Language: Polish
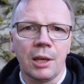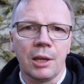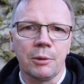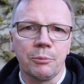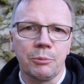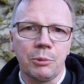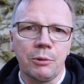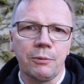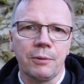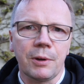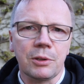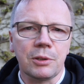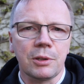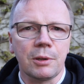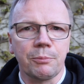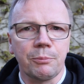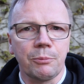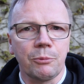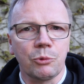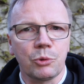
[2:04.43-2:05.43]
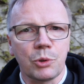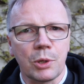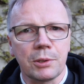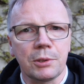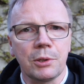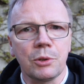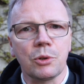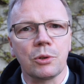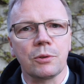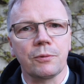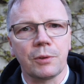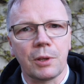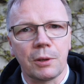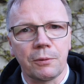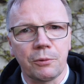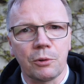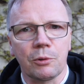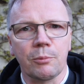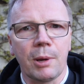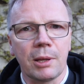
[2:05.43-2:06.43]
był właśnie uczestnicząc w tej
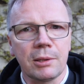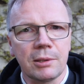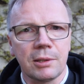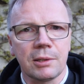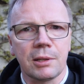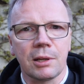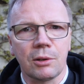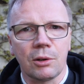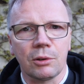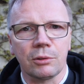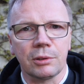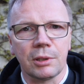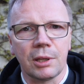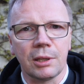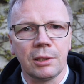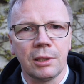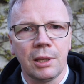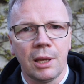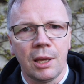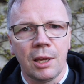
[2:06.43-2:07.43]
formacji zakonnej